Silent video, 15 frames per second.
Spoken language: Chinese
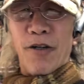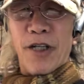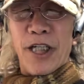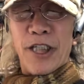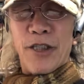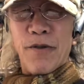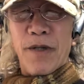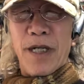
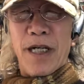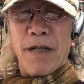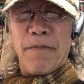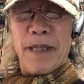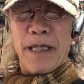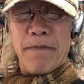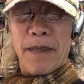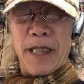OK，希
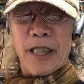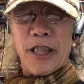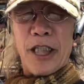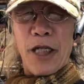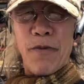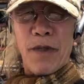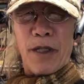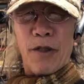望朋友
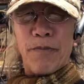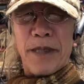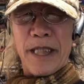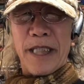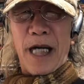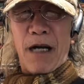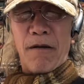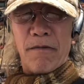们订阅了
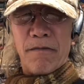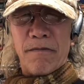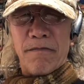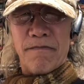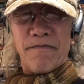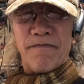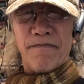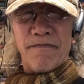频道，
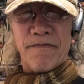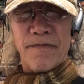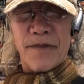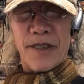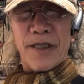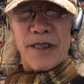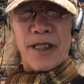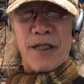
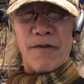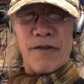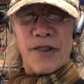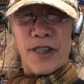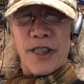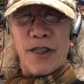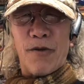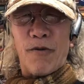
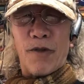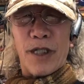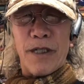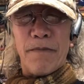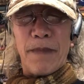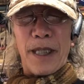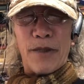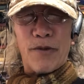投资我
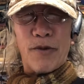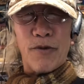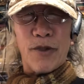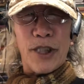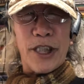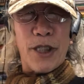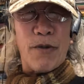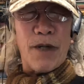的美食
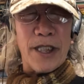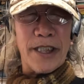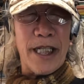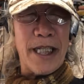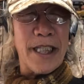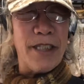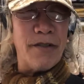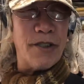工作计划。
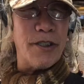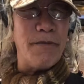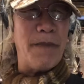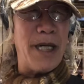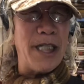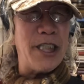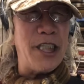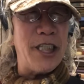Thank you
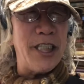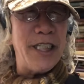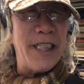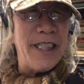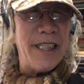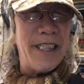so much。